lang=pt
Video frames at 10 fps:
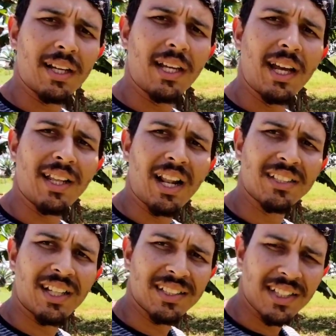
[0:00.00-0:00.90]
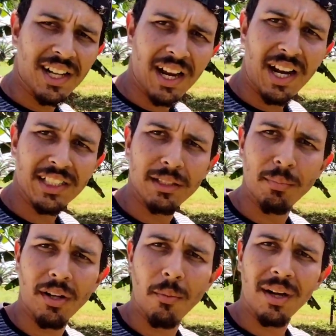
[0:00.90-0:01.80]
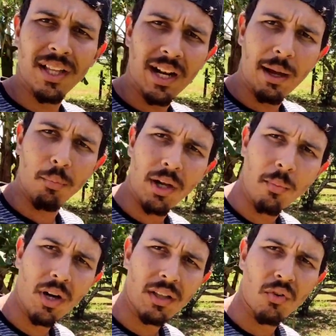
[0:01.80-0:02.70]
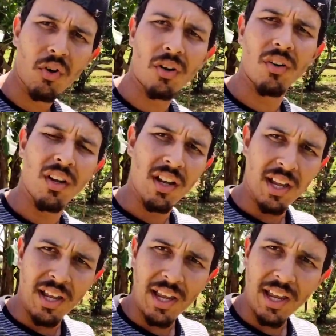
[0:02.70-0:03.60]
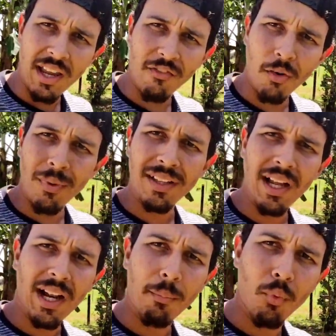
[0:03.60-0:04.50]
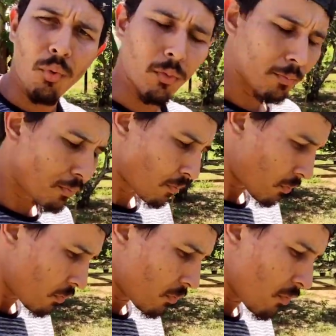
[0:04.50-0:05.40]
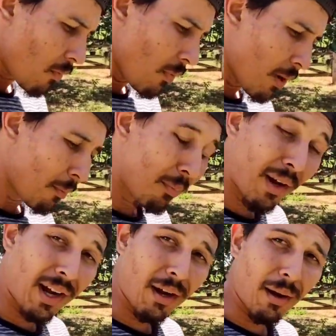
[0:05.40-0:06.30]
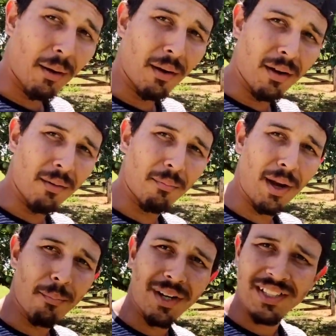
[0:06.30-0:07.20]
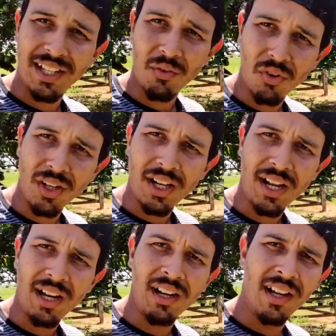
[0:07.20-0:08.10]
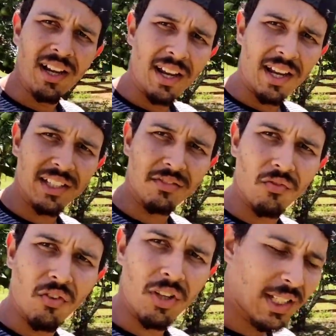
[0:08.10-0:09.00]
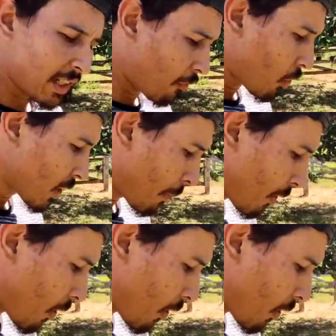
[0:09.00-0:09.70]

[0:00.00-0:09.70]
aqui a análise da silagem para nós mandar lá para o laboratório. É, vamos mandar lá para a empresa da Conan lá. Eles vão dar essa força para